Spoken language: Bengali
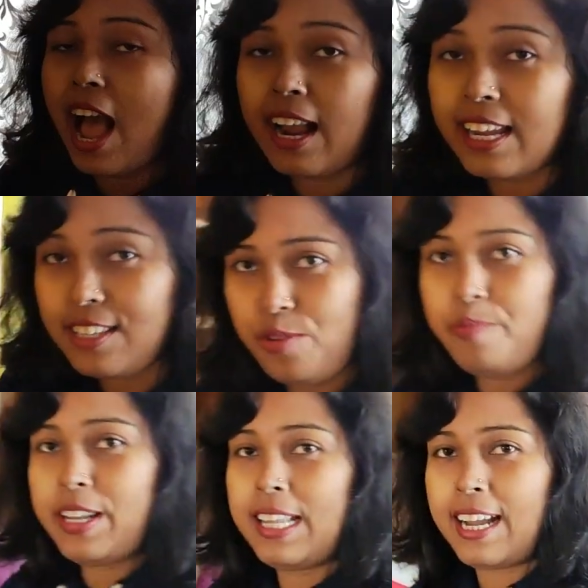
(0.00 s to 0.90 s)
আগে যে
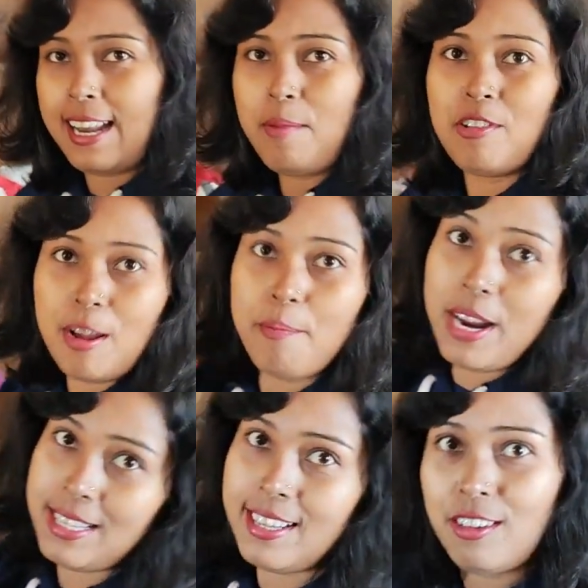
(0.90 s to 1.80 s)
রুমটা দেখালাম ওটা
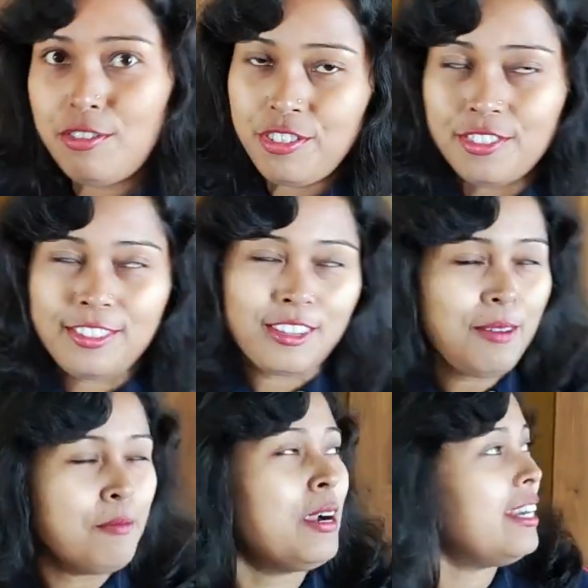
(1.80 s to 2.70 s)
বেডটা খুব
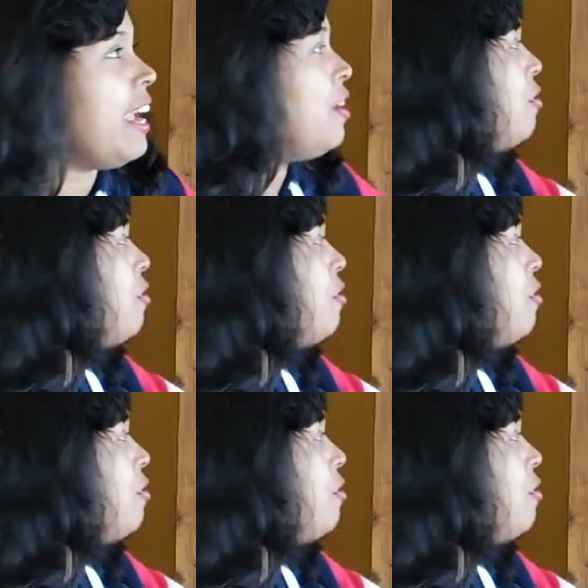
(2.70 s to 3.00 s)
সুন্দর বাট এই